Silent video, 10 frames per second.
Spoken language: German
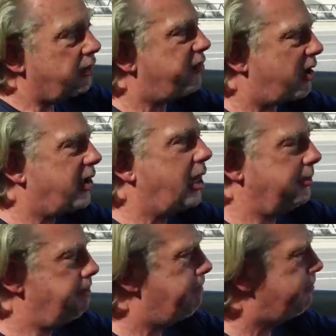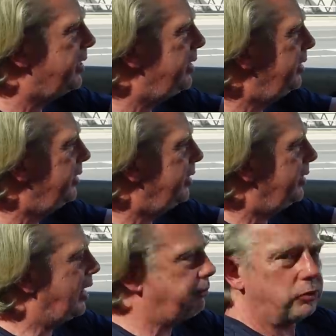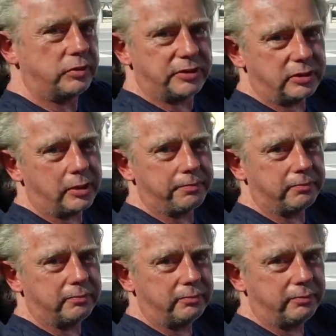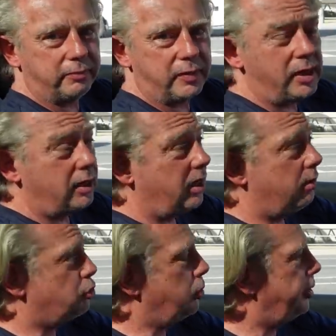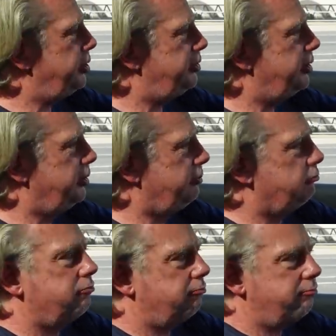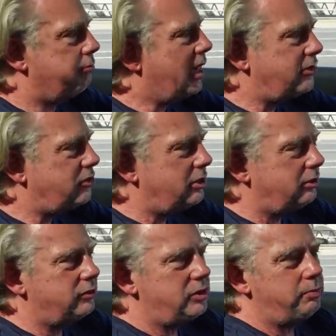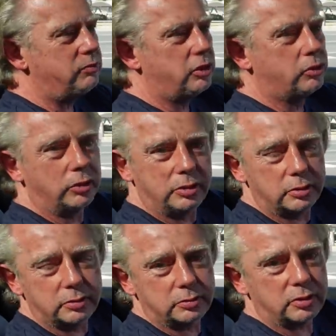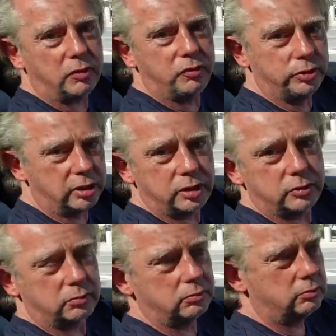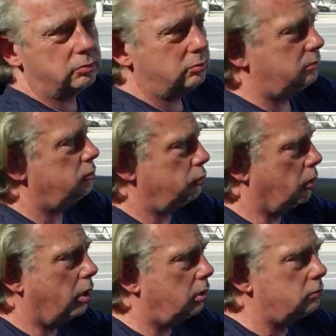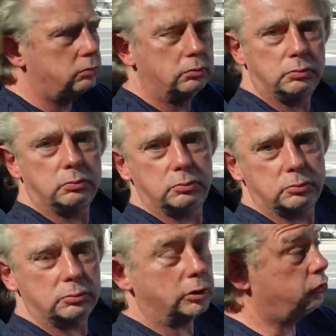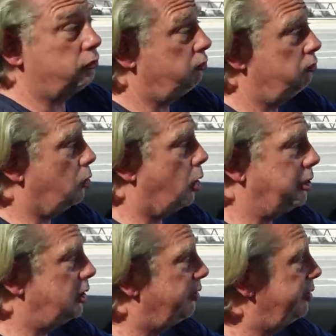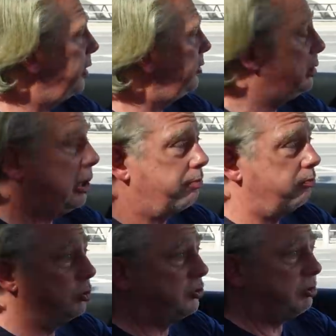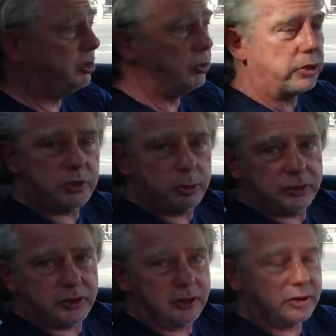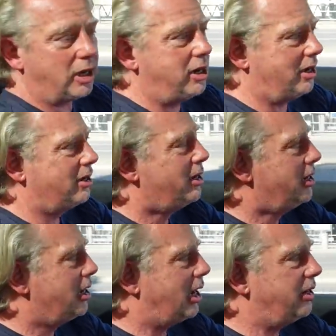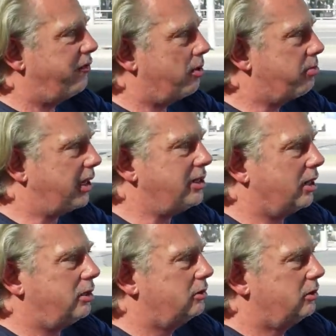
Fahrverhalten. Absolut sicher. Er beschleunigt in mäßigen 7 Sekunden auf 100. Ja, ist ordentlicher Wert. Ich glaube, so ziemlich 90 Prozent aller, aller Verbrenner